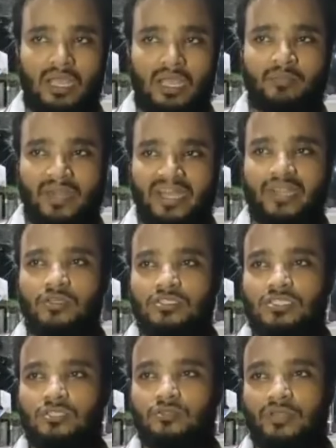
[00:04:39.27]
হ্যাম্পারিং
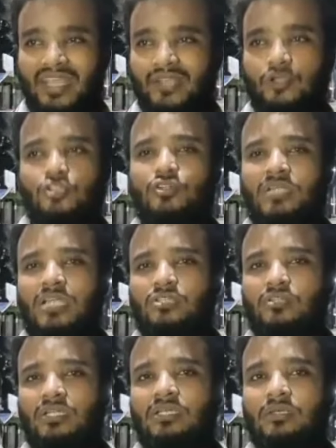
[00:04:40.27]
হচ্ছে তো এই কষ্টটা
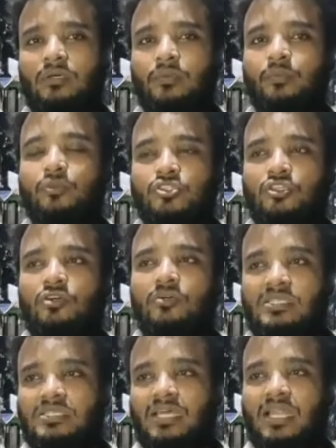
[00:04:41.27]
আসলে বুঝতে
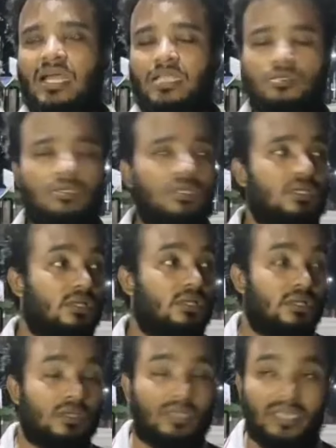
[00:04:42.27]
হবে যারা আসলে
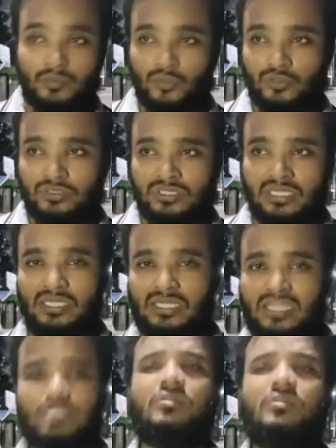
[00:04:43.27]
এই মুহূর্তে
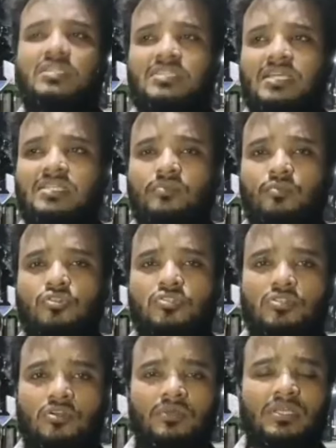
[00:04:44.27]
রাষ্ট্রকার্যে আছেন
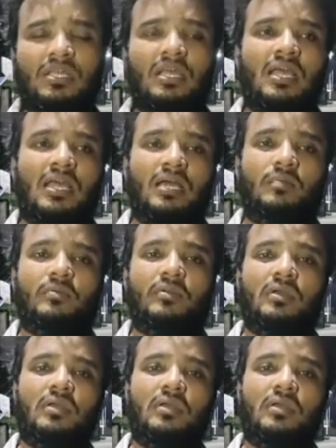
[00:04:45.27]
বুঝতে হবে এবং